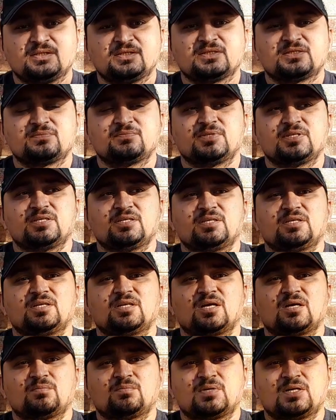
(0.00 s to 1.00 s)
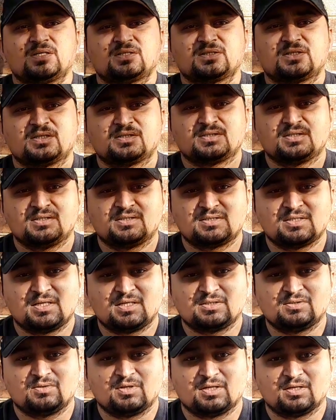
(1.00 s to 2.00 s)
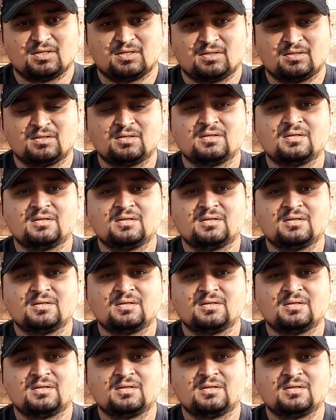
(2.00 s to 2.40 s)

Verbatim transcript: इसमें इनाम का सिलसिला जो है ना